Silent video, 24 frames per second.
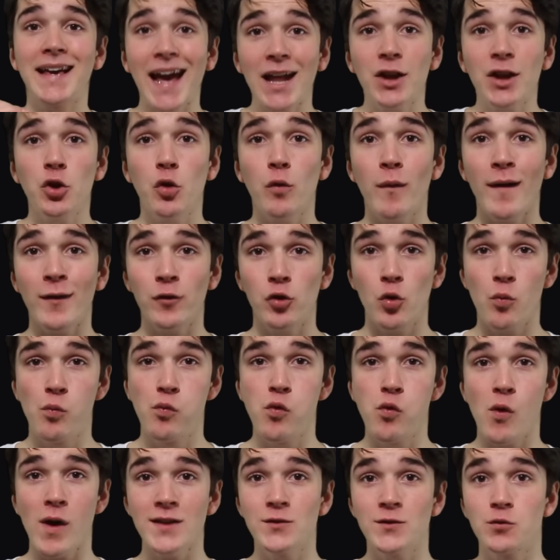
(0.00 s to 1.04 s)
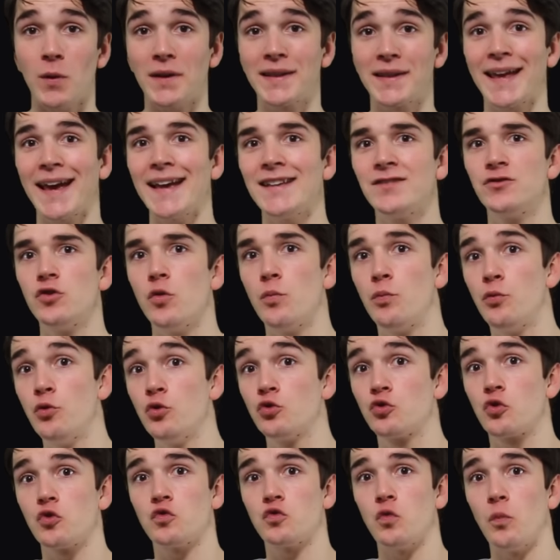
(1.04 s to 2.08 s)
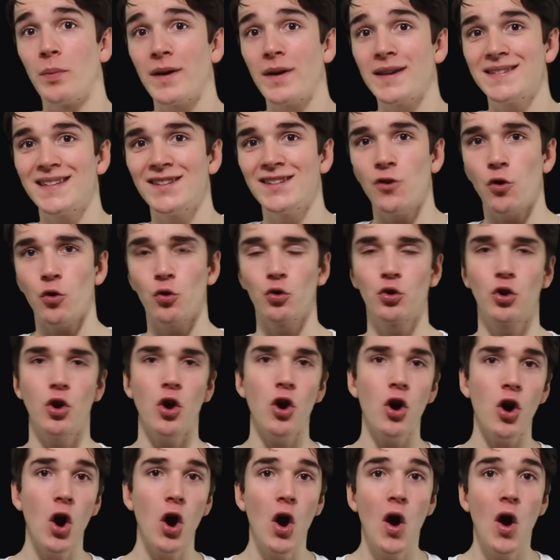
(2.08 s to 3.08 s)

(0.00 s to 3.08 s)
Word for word: 82 points, soit 13 de plus que son précédent record,